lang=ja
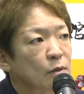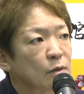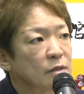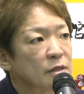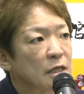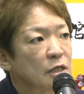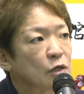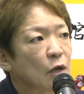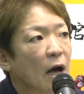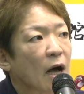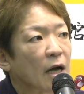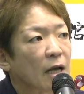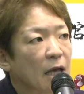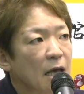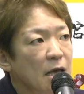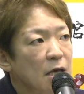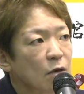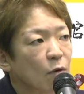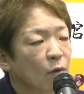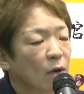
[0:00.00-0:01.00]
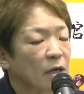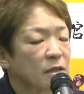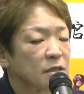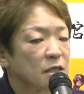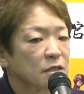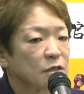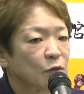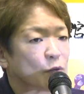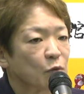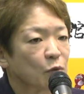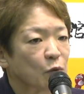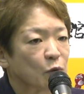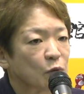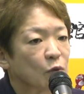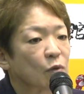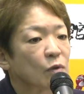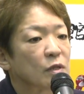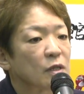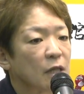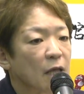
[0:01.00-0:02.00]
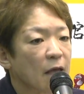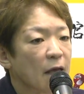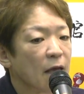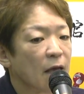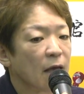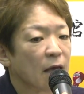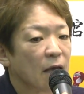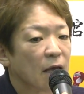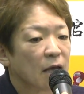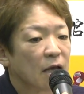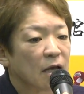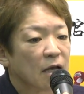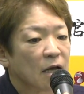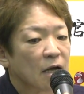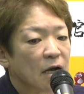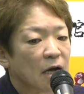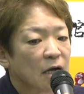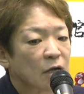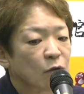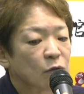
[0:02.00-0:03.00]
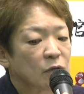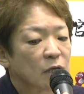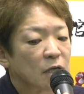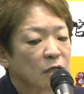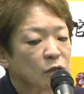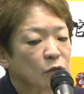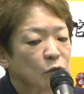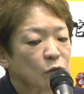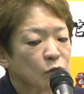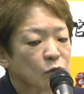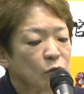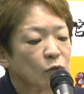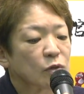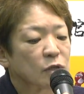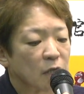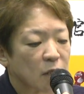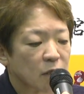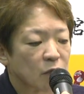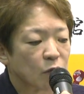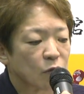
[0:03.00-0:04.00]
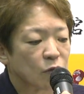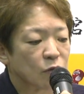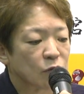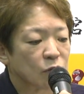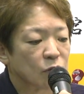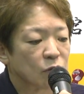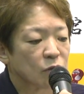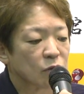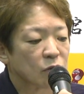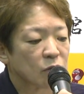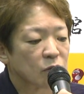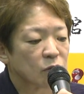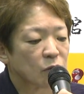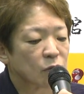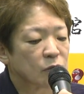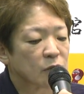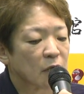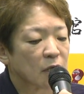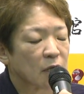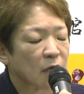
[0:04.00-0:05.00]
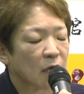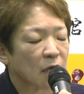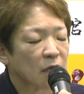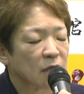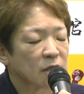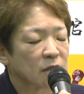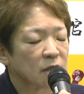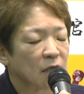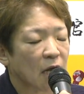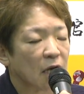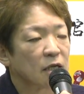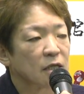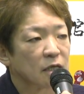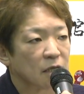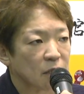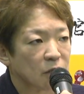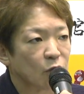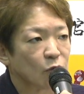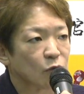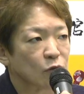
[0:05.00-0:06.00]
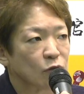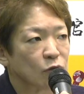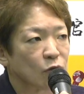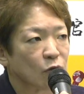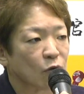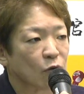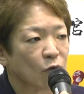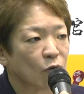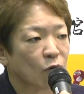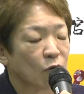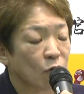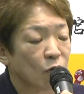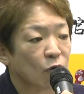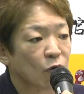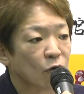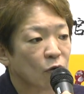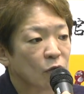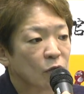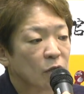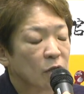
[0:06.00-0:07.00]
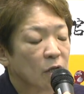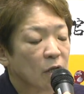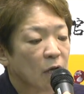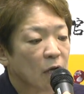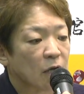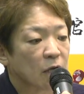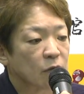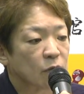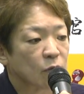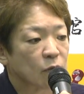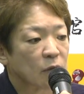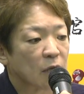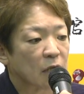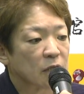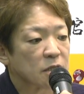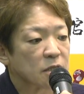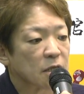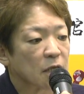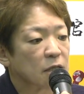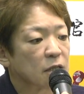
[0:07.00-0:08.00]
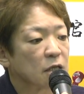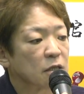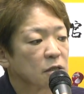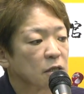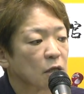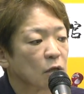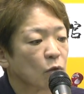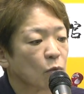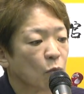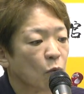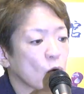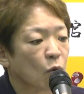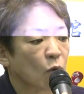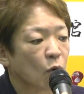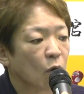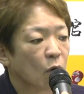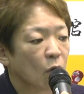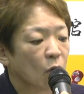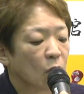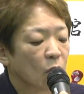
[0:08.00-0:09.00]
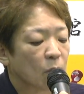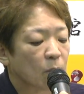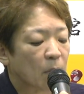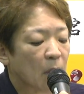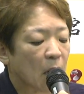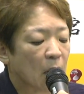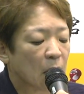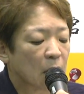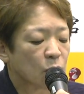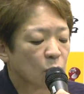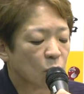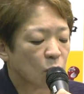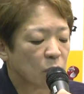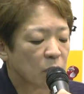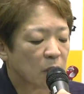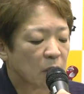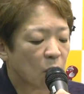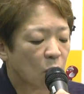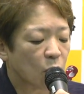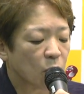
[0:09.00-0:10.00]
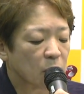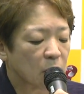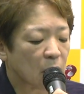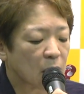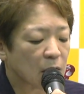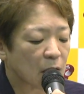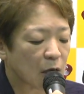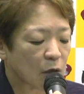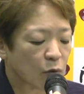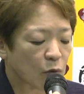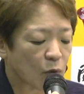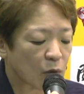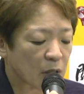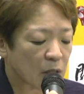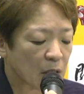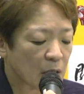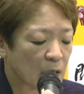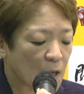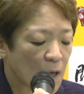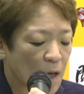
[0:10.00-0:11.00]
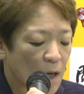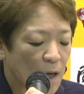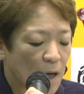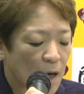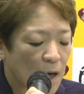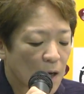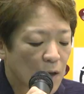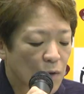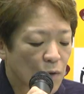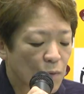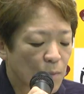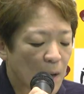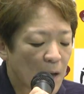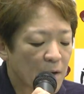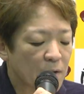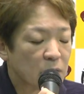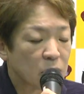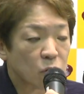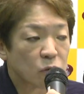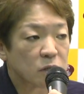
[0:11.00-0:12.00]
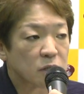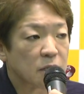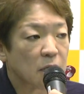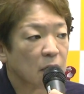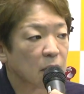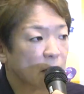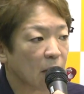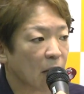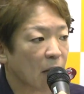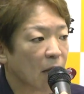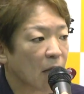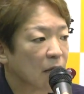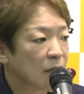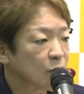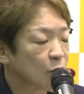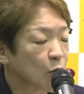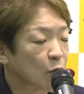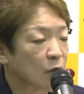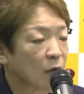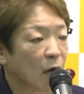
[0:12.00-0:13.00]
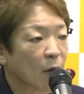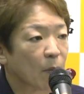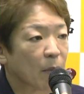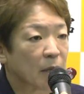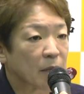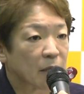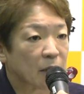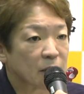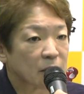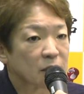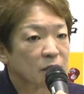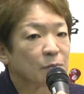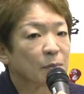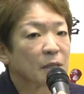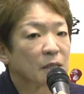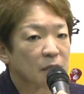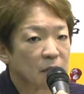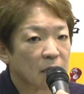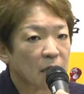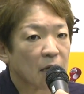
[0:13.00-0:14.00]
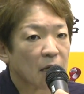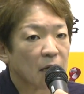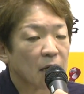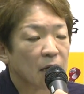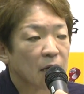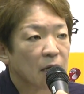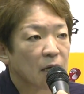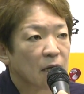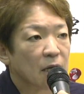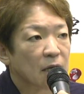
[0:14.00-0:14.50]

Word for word: 全場アゲインを開催することによって全場の凄さという存在感ありきというところを感じたんですけども、まあ、ここに書いてある通り前売りの時点で即完売になってしまって。